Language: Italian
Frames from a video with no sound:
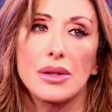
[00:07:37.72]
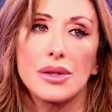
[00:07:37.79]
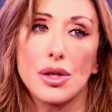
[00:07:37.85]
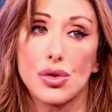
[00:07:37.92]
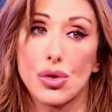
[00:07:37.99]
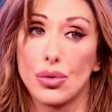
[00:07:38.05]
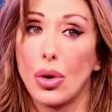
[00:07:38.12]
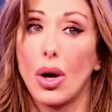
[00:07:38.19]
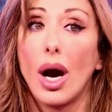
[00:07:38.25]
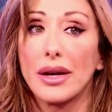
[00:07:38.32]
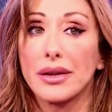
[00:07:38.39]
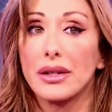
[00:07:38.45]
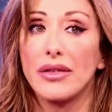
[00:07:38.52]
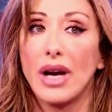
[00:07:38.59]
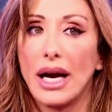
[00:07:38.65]
se sono
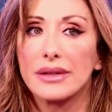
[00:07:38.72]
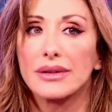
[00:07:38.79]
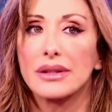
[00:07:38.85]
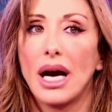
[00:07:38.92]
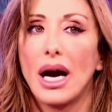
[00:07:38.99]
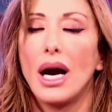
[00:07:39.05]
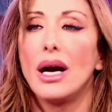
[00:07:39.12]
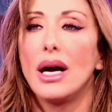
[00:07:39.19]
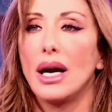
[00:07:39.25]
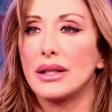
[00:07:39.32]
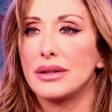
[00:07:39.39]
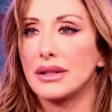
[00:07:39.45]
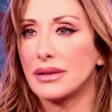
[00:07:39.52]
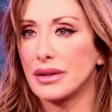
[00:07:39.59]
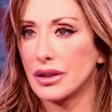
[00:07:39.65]
arrivata
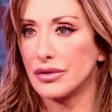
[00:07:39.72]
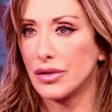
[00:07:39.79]
ad essere